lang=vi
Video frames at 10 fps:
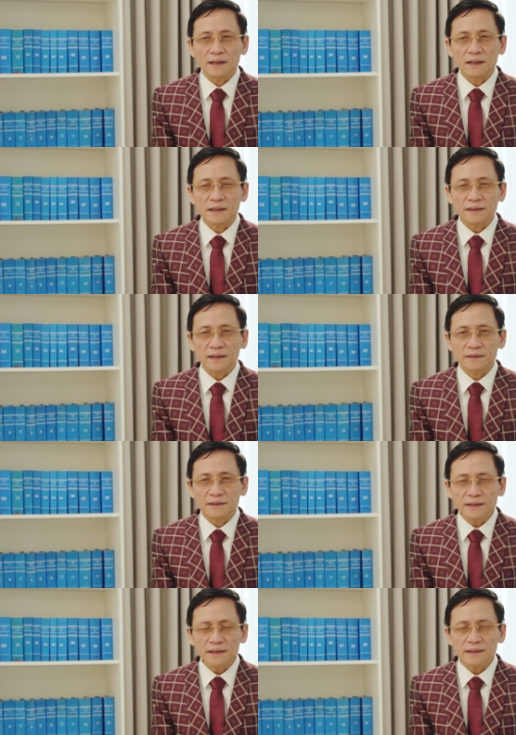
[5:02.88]
là tại
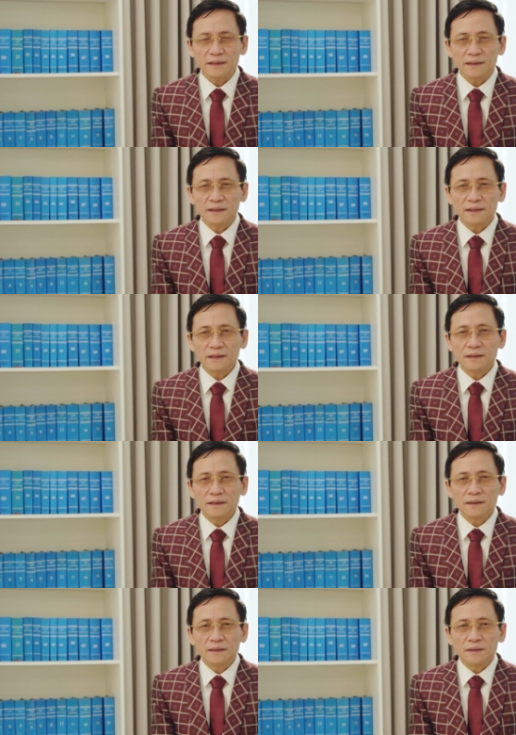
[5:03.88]
tý.
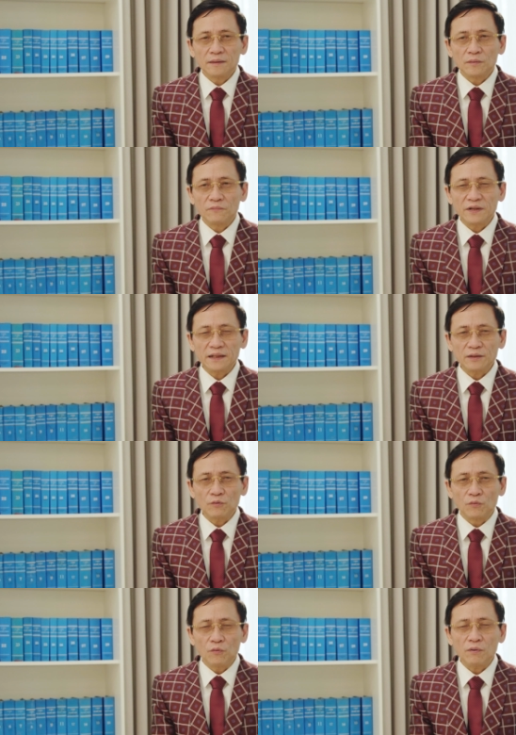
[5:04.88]
Vị trí
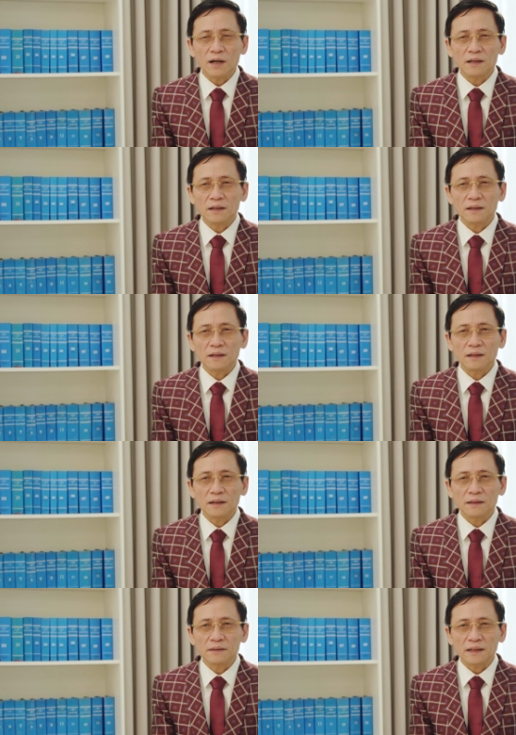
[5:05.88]
của ngũ hoàng
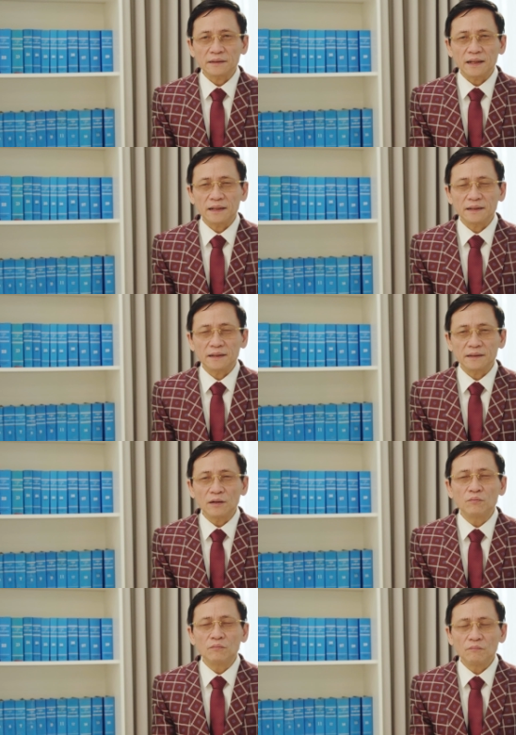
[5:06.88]
là tại đông.